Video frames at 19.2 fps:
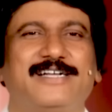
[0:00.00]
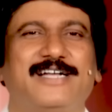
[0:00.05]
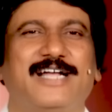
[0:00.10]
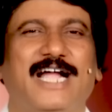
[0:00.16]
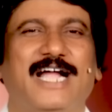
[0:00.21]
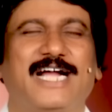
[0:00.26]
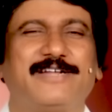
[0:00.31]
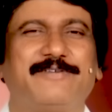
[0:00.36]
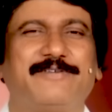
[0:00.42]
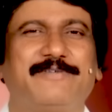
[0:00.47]

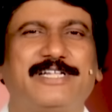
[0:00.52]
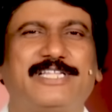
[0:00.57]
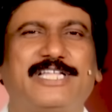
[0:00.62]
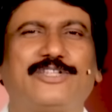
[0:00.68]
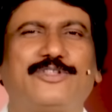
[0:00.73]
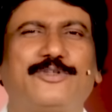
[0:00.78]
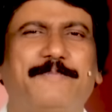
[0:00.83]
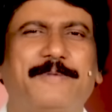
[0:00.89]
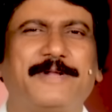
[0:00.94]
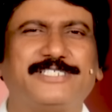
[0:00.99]
అక్కడికి వెళ్తే
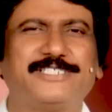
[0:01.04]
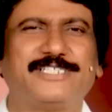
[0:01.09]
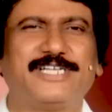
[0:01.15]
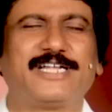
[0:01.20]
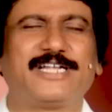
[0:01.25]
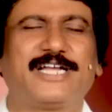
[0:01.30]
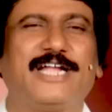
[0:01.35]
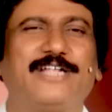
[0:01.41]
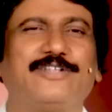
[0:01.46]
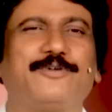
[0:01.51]
ఎంతో
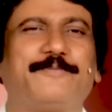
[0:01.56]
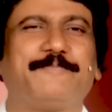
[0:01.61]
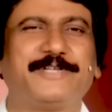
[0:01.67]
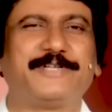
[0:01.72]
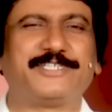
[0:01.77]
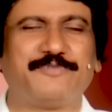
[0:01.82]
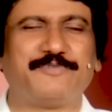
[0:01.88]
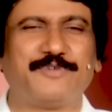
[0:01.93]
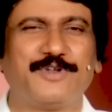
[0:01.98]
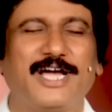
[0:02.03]
ప్లెజెంట్గా ఎంతో
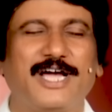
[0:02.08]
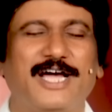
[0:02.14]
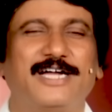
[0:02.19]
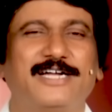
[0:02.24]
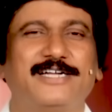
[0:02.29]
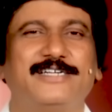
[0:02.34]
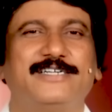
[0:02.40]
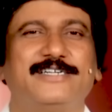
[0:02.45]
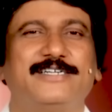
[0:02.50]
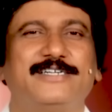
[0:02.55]
పీస్ఫుల్గా
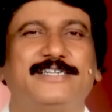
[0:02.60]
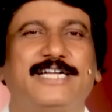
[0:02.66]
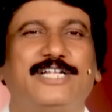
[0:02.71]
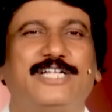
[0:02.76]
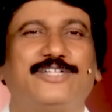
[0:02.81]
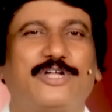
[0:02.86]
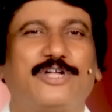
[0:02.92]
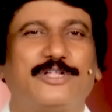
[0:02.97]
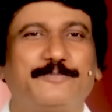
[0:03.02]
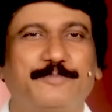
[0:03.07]

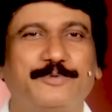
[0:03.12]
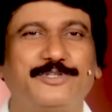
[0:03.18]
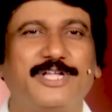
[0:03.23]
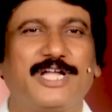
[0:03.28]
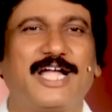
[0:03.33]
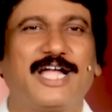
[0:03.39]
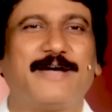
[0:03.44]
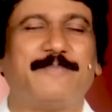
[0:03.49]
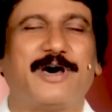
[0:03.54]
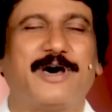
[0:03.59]
ఎంతో
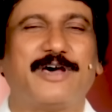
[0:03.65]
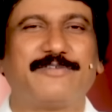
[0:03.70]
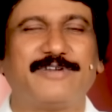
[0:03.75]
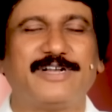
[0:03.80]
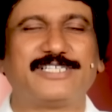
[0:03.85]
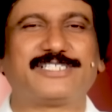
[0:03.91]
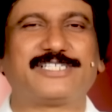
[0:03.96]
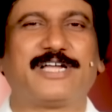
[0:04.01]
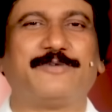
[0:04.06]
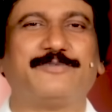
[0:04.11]
అద్భుతంగా
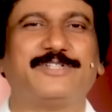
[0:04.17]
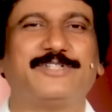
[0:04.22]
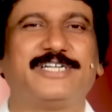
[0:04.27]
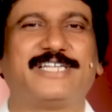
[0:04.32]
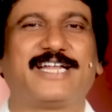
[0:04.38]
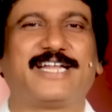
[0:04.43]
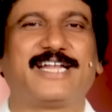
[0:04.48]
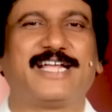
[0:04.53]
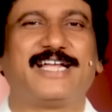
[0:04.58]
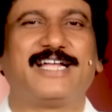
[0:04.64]
మార్వలెస్గా
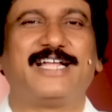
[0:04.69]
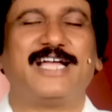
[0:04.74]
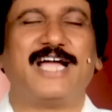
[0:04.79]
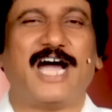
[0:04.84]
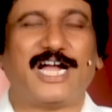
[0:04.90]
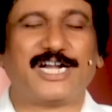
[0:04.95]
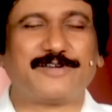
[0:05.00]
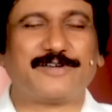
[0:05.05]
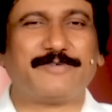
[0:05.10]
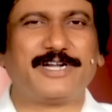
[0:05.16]
ఉందంటారే
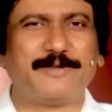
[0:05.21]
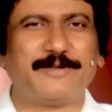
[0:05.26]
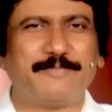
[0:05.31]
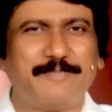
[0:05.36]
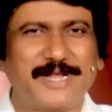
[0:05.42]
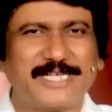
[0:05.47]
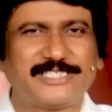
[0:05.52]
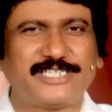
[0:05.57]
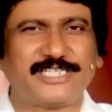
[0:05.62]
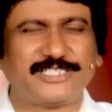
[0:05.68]
అటువంటి
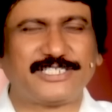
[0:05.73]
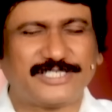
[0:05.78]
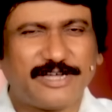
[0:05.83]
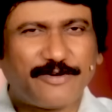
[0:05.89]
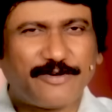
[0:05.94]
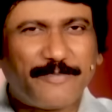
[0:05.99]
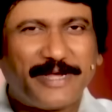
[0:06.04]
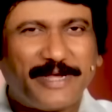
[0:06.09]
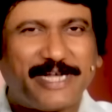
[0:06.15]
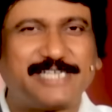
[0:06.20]
బ్లెస్సింగ్స్
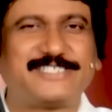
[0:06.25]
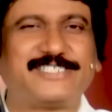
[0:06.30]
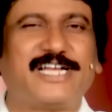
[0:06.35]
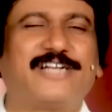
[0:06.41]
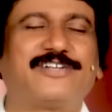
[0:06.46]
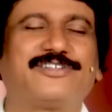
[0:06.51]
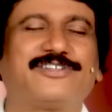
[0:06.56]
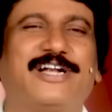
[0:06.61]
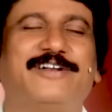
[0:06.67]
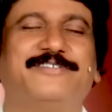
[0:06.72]
దేవుడు మీకు ఇస్తా
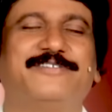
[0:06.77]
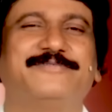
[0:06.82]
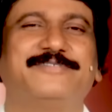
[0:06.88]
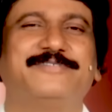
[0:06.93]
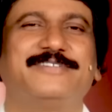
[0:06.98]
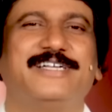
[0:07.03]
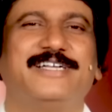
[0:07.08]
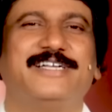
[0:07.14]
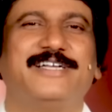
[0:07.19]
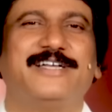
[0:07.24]
అంటున్నాడు
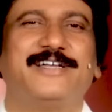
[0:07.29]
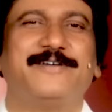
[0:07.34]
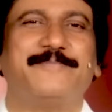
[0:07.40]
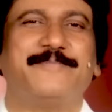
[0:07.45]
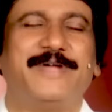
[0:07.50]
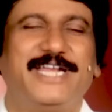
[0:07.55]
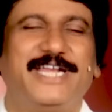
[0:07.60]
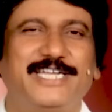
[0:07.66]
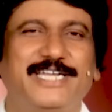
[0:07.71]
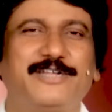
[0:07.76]

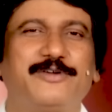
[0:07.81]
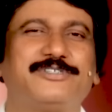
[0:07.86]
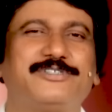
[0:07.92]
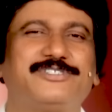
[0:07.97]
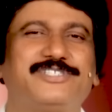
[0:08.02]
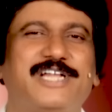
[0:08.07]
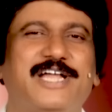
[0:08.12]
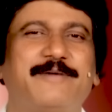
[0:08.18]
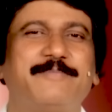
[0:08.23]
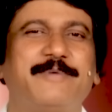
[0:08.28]
మీ ఇంటికి
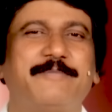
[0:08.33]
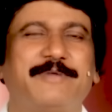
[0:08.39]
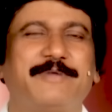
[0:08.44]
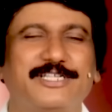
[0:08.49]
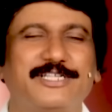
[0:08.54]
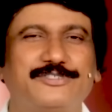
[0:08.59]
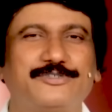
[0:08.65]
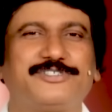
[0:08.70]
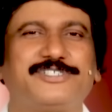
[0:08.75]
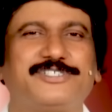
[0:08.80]
వచ్చినా
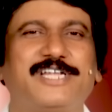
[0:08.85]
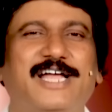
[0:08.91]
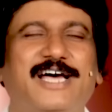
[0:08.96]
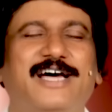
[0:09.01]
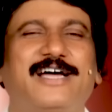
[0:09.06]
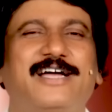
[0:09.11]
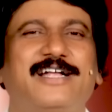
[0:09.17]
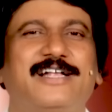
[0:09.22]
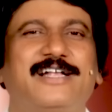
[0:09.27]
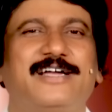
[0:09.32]
మిమ్మల్ని చూసినా
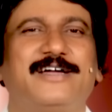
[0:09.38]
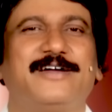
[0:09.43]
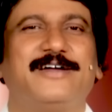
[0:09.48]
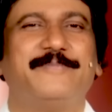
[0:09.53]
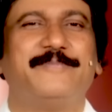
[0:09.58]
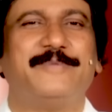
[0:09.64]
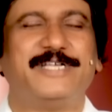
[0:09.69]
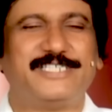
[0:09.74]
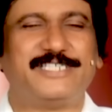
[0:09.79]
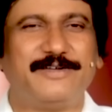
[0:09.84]

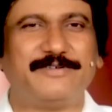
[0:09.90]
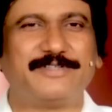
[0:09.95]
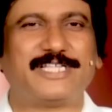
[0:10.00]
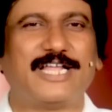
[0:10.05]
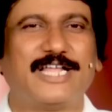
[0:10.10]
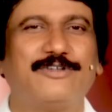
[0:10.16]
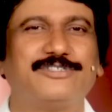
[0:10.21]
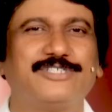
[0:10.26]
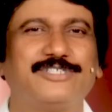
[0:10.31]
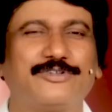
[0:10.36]
మీ
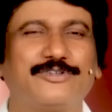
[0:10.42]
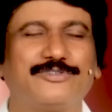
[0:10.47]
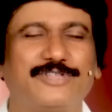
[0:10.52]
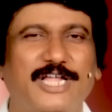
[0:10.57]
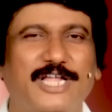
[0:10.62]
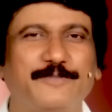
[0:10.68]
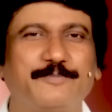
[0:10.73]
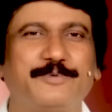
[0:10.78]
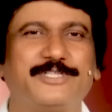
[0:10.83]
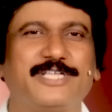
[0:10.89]
జీవితాల్లో జరుగుతున్న
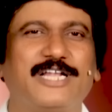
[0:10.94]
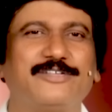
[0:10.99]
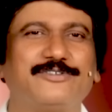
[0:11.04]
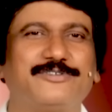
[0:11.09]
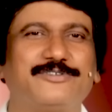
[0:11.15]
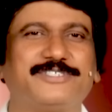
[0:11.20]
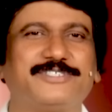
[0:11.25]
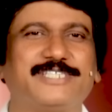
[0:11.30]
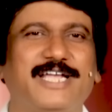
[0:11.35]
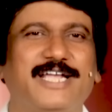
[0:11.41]
అద్భుతాలు
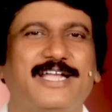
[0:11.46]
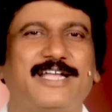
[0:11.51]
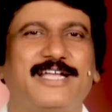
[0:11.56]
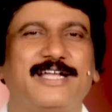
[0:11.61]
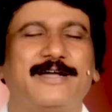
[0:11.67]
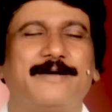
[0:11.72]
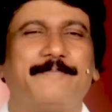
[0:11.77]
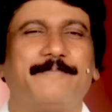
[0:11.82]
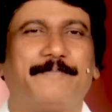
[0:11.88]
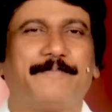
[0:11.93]
చూసి
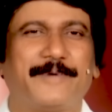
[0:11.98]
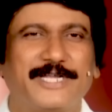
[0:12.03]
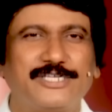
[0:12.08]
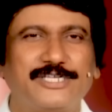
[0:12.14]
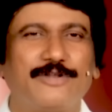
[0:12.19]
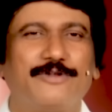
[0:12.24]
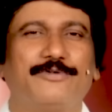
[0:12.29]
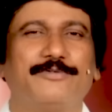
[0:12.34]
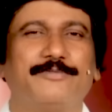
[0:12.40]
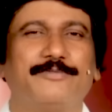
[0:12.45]

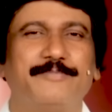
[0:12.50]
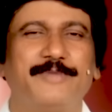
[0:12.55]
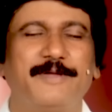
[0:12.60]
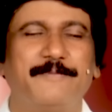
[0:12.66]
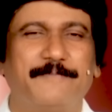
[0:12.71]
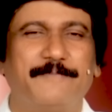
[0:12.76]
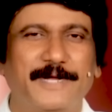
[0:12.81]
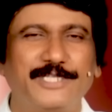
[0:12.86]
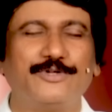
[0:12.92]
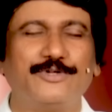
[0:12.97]
ప్రజలు మీ
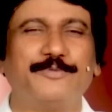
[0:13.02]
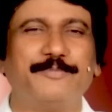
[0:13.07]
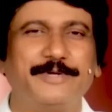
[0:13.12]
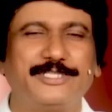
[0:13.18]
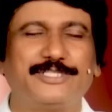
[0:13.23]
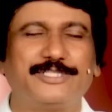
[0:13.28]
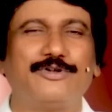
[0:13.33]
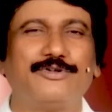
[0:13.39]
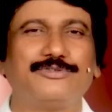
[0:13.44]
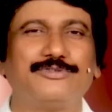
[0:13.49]

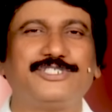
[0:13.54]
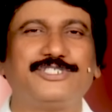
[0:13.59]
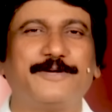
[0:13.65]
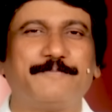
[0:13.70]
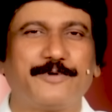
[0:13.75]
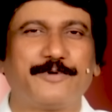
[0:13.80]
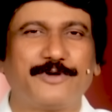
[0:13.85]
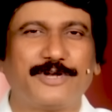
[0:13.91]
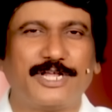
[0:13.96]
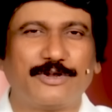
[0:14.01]
బంధుమిత్రులు
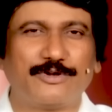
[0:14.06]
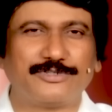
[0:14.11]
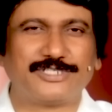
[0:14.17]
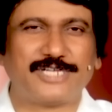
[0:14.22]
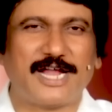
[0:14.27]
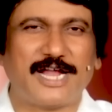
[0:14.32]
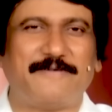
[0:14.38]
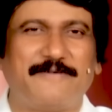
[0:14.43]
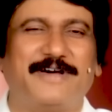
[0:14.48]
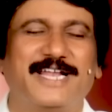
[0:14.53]
చెప్పుకునే రోజు
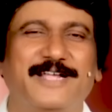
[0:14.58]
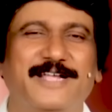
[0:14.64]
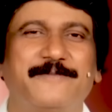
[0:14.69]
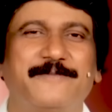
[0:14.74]
రావాలి